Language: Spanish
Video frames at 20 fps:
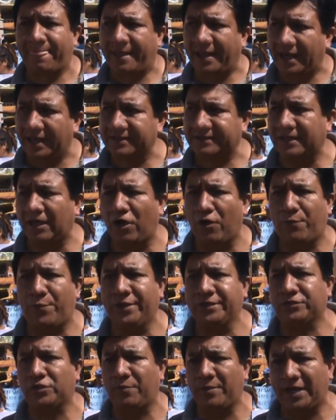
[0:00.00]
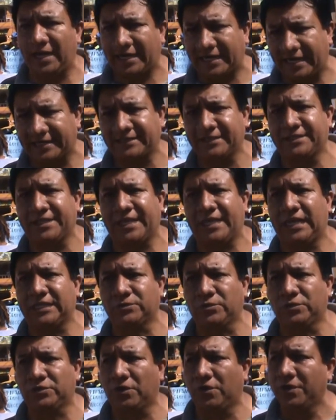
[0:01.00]
el Estado pues, tome las cartas en el
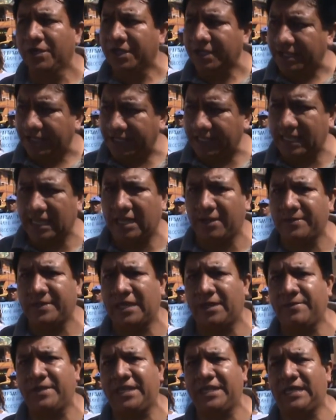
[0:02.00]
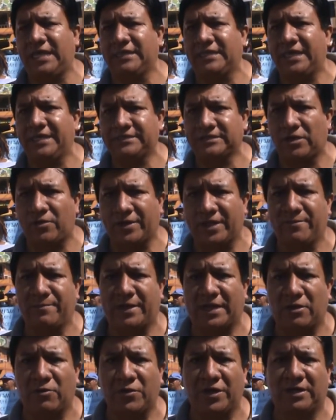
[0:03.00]
asunto y dé viabilidad a esa obra de
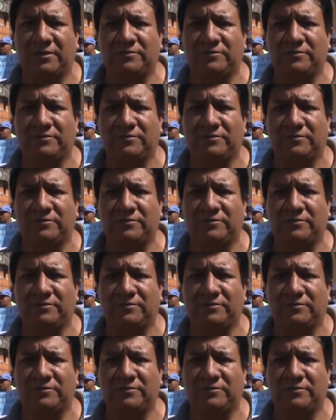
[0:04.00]
envergadura.